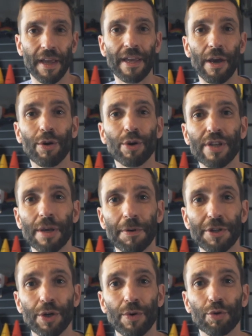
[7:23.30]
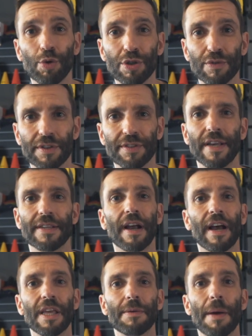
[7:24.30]
E é o que eu sempre digo a todos vocês:
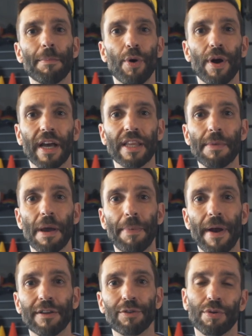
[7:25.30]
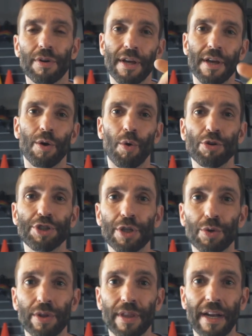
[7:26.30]
academia boa, é academia perto.
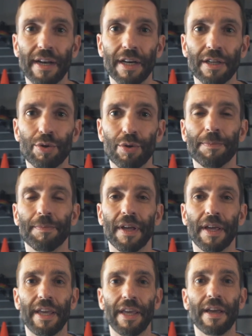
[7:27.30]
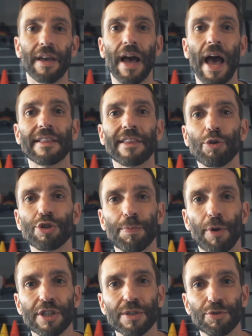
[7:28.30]
Continue treinando e até os
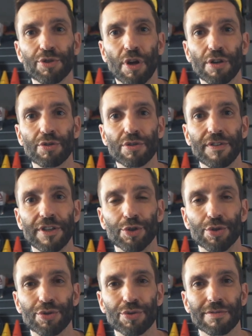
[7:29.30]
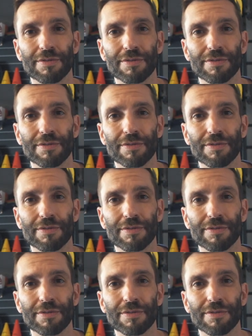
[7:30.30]
próximos nossos vídeos.